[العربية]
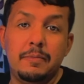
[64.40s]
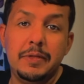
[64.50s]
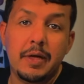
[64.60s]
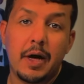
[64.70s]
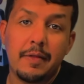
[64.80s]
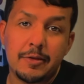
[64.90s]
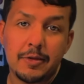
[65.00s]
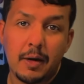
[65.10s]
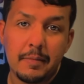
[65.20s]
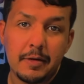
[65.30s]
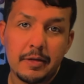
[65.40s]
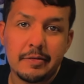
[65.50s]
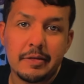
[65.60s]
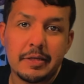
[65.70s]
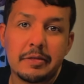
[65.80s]
بدا هذا الشاب
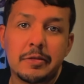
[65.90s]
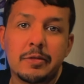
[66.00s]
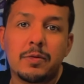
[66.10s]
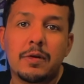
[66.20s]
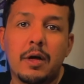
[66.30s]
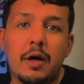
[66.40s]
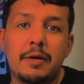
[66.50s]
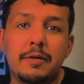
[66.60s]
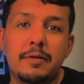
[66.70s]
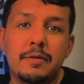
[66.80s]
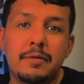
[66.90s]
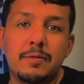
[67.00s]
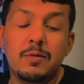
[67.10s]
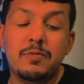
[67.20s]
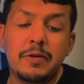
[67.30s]
الهندي يدرس القرآن
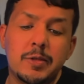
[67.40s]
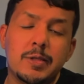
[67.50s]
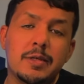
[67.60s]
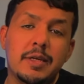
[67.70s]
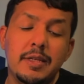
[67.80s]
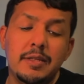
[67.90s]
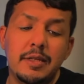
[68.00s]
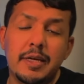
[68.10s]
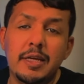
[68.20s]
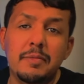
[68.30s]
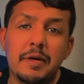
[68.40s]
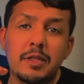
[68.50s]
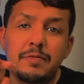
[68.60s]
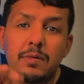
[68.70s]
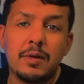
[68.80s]
ويفسر كل
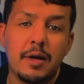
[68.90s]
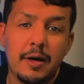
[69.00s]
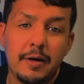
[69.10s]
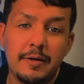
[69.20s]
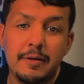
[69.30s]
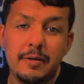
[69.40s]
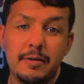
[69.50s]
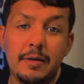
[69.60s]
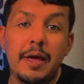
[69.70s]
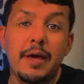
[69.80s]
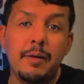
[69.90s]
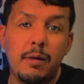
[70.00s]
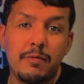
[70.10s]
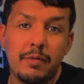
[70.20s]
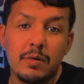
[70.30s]
الكلمات في القرآن لين
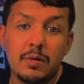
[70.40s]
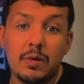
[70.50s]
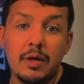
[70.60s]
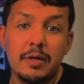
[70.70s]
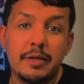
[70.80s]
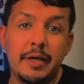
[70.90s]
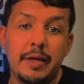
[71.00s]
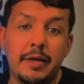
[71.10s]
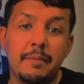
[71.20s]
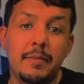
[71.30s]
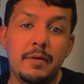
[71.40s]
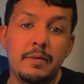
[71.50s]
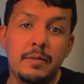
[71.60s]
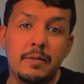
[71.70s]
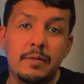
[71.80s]
حفظ القرآن الكريم
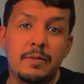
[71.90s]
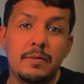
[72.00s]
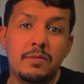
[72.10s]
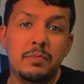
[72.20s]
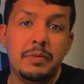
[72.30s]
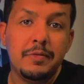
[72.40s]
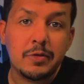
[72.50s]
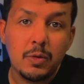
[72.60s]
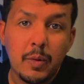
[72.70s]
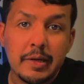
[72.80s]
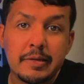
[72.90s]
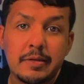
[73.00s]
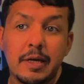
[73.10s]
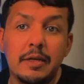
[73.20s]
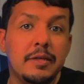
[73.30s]
وبنفس
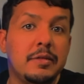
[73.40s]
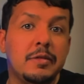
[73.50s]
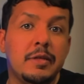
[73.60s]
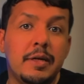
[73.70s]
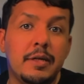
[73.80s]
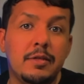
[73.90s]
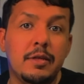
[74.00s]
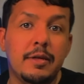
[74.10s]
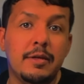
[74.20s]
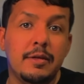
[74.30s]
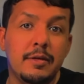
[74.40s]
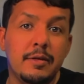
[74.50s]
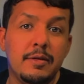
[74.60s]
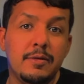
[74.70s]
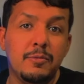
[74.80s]
الوقت كان يدرس الأناجيل
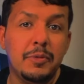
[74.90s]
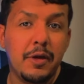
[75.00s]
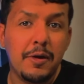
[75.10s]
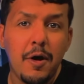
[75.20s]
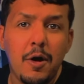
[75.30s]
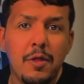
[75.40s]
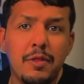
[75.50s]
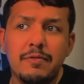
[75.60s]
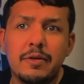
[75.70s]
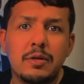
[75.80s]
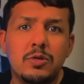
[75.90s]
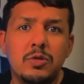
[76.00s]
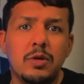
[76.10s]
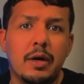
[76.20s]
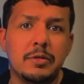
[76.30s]
وبدأ يلاحظ الفرق
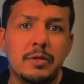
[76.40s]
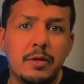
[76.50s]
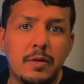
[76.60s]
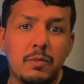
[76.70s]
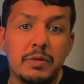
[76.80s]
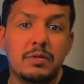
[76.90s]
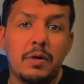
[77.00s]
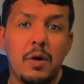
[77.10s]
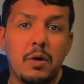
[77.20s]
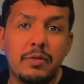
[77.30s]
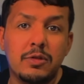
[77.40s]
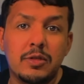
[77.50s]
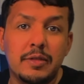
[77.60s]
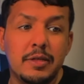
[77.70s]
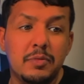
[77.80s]
الشاسع والتناقض
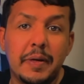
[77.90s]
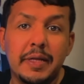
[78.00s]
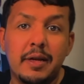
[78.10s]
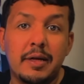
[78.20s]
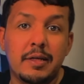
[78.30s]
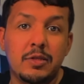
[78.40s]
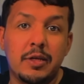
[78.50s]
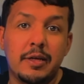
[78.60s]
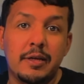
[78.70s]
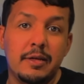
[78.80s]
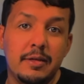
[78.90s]
الشديد بين الأناجيل